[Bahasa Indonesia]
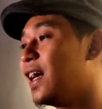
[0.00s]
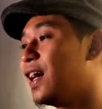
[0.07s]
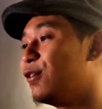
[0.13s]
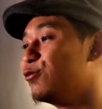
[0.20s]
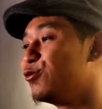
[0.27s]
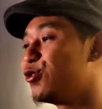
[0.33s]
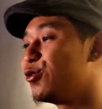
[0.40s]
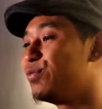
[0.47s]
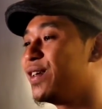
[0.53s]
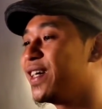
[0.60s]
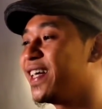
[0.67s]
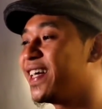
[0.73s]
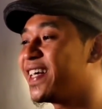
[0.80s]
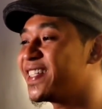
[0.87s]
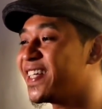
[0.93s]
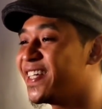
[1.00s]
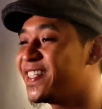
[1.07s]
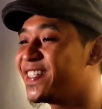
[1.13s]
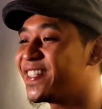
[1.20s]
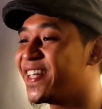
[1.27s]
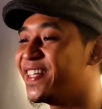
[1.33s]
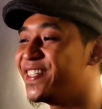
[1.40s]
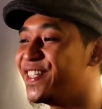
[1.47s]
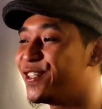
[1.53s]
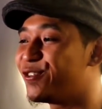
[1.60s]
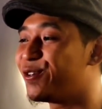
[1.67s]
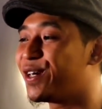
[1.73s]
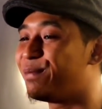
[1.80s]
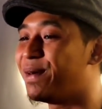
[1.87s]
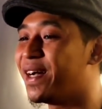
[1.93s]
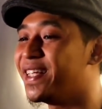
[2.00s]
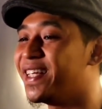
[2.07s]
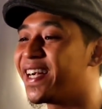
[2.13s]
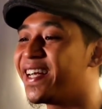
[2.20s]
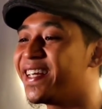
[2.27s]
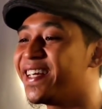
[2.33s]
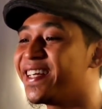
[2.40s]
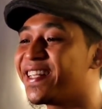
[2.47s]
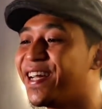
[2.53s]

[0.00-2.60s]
Nah, untuk mengikis eksistensi itu kebanyakan